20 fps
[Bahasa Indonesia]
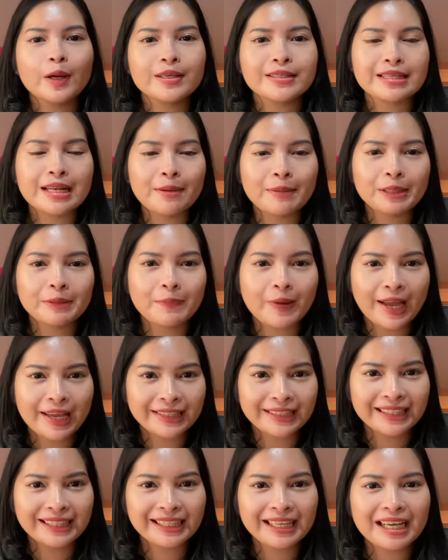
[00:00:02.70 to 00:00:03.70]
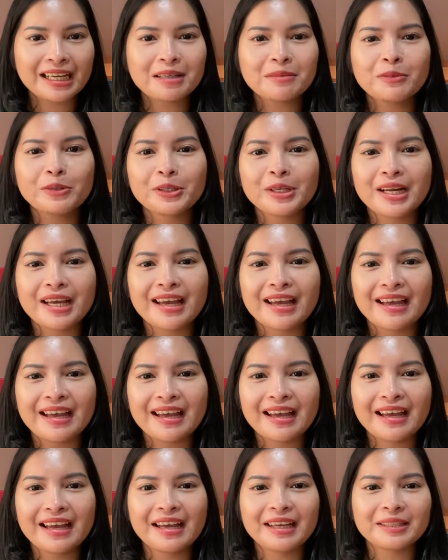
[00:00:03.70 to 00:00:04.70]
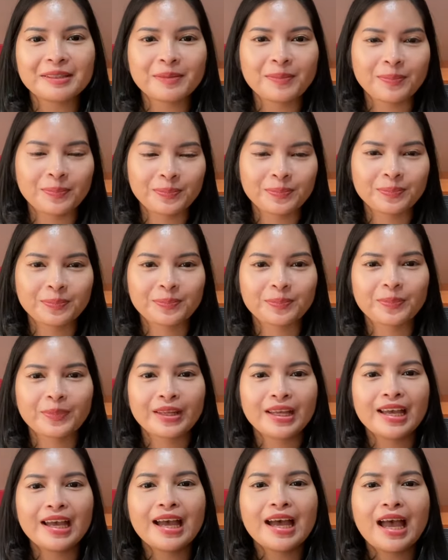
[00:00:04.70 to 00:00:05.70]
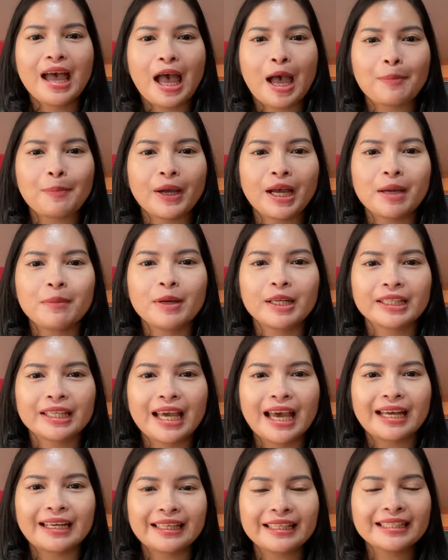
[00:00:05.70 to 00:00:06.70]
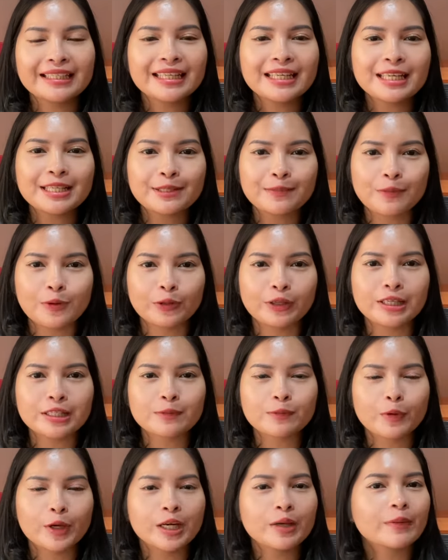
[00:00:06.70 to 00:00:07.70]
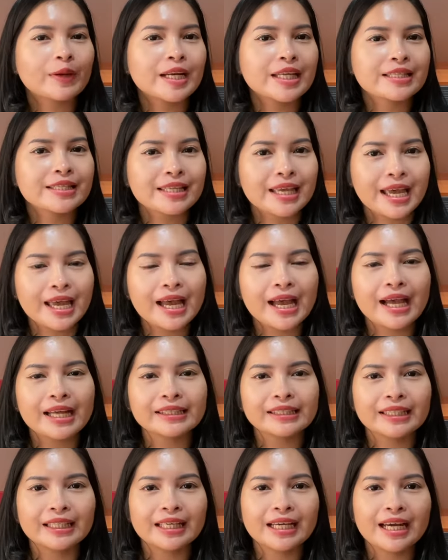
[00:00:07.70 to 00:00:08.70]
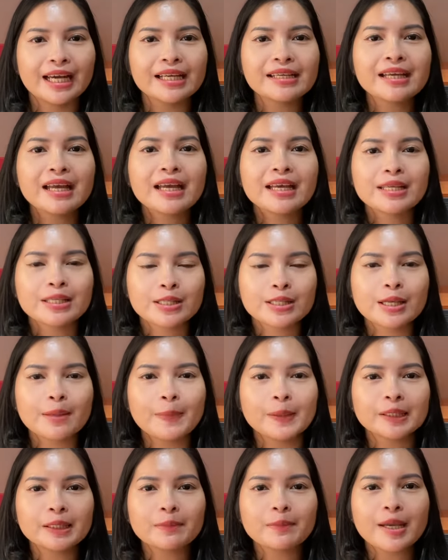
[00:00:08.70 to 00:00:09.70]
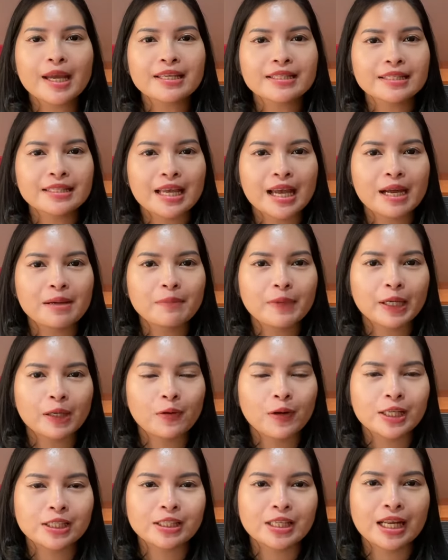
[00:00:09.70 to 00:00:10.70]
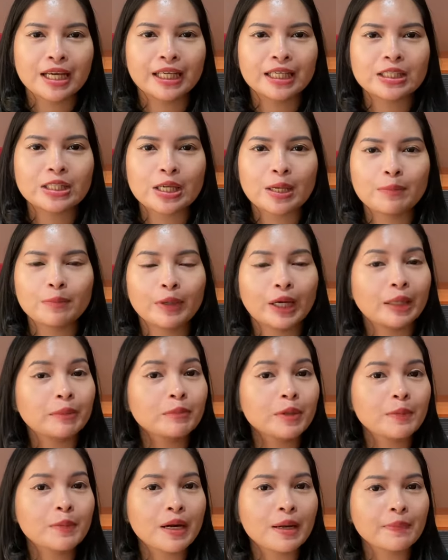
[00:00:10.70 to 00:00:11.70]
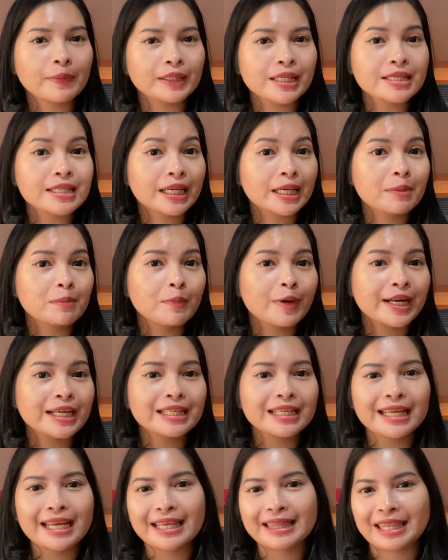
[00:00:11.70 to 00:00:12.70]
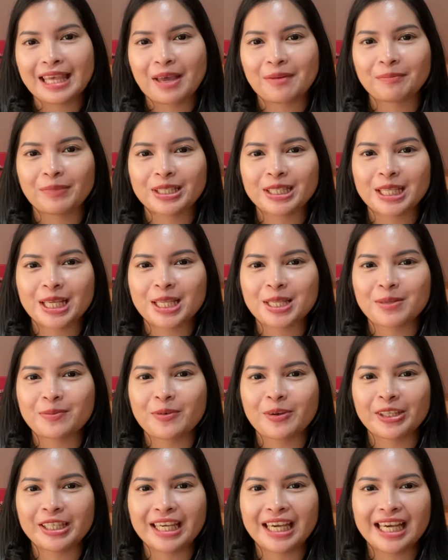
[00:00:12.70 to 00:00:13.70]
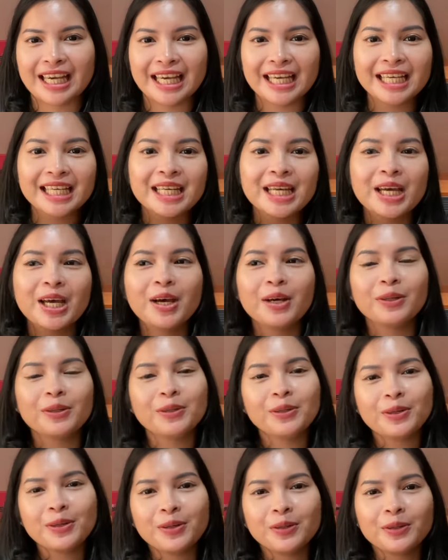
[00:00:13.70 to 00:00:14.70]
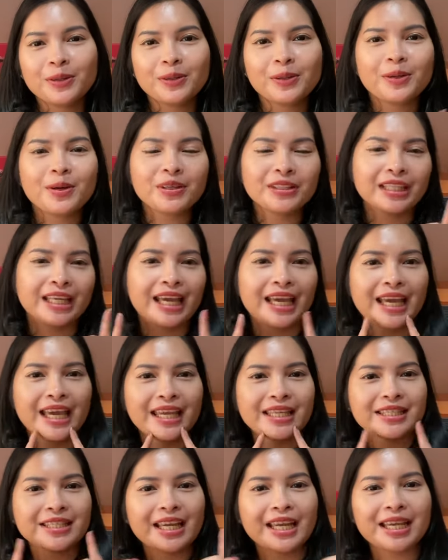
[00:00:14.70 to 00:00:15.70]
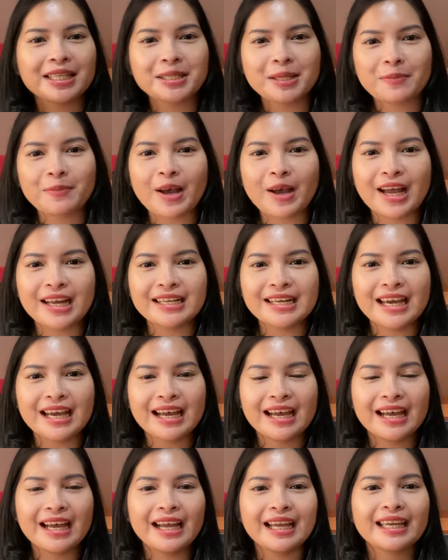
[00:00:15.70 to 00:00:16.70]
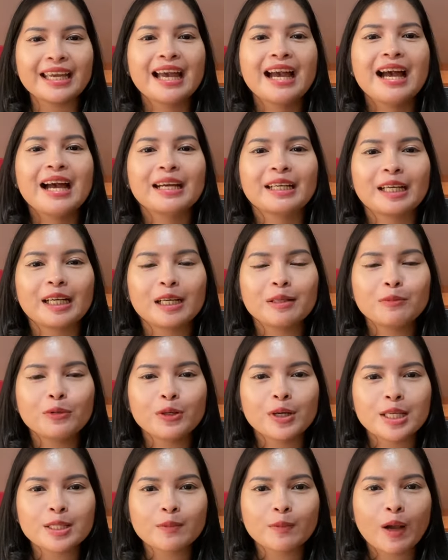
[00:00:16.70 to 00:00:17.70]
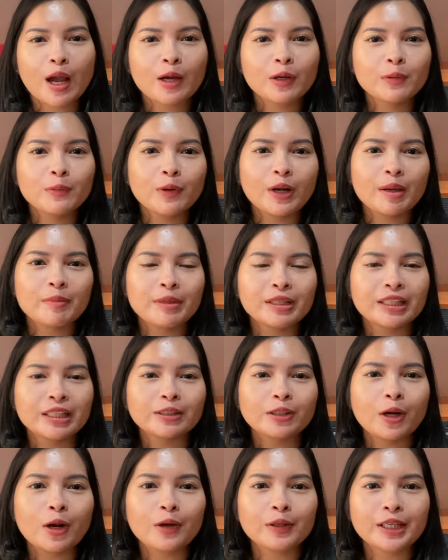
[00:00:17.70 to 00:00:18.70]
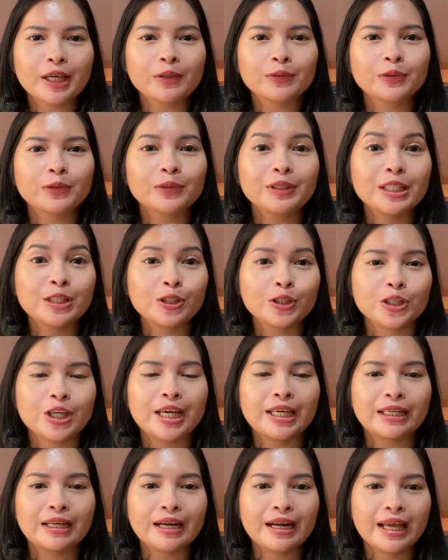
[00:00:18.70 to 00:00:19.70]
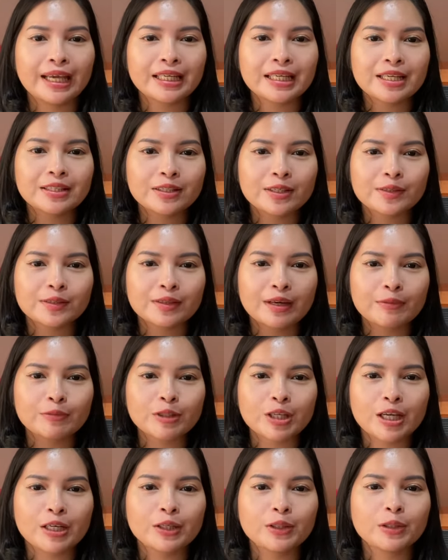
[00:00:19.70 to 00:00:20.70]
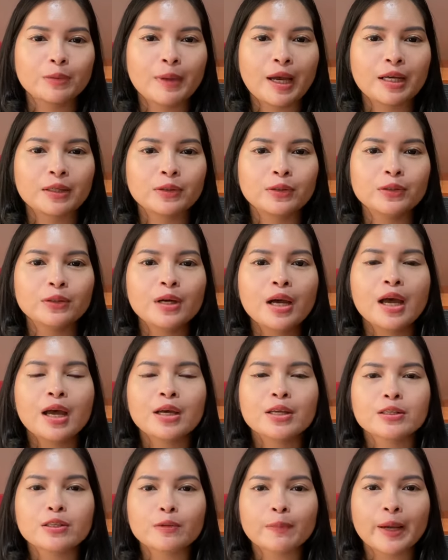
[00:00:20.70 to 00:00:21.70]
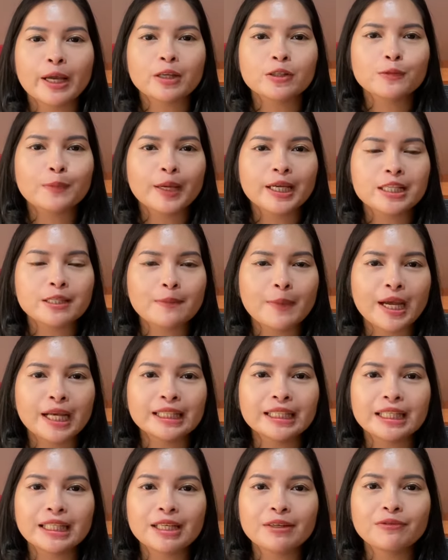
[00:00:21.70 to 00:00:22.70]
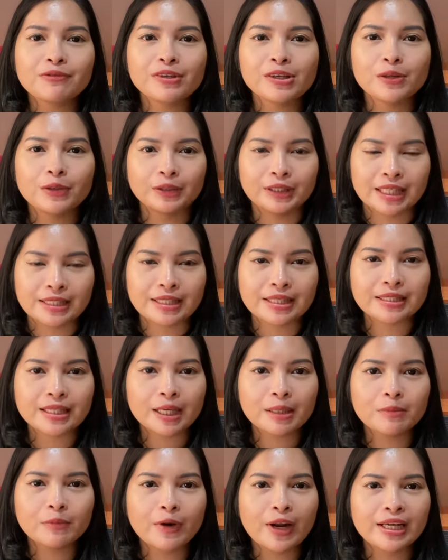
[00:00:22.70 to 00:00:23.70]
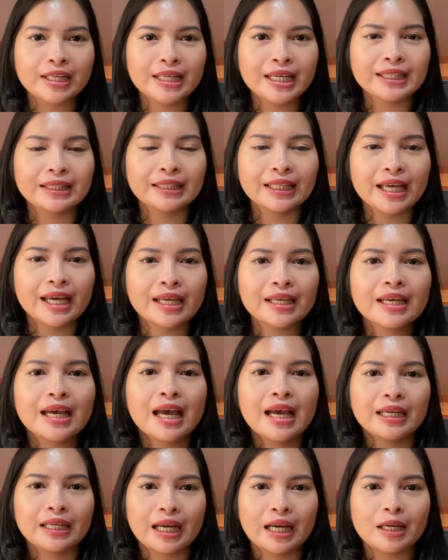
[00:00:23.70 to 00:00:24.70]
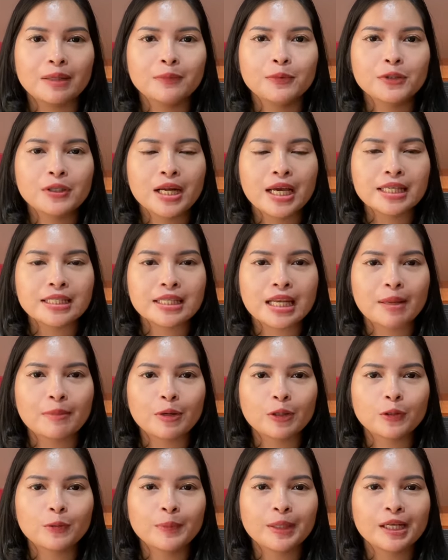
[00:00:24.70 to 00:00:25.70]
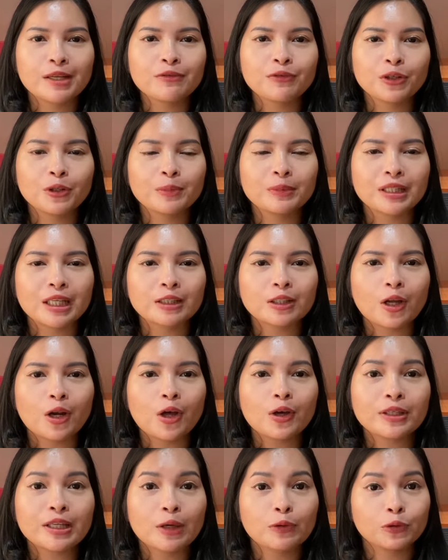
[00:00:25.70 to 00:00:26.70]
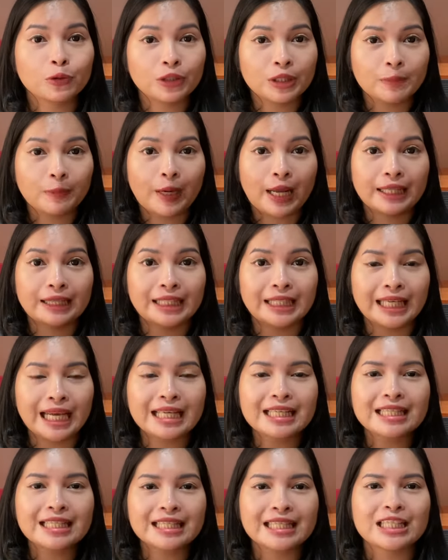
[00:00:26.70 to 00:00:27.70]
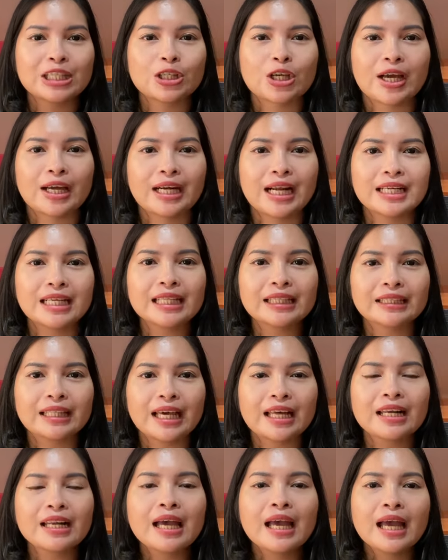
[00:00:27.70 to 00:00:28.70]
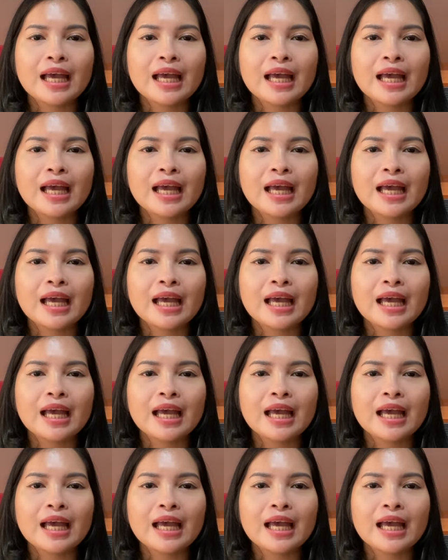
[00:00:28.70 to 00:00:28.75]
selamat pagi kakak bunda Pagi Apa kabarnya hari ini? Semoga semua dalam kalian sehat ya Seperti biasa, My Collection akan jembreng beberapa tas second branded Yang pastinya semuanya Oke, cek kece badai Kakak bunda semua aku mulai minta tolong ya untuk di share, like, dan subscribe channel youtube aku Supaya aku semakin semangat di review tas second brandednya Kakak Bunda, selama aku mereview, minta tolong ya untuk diperhatikan secara detail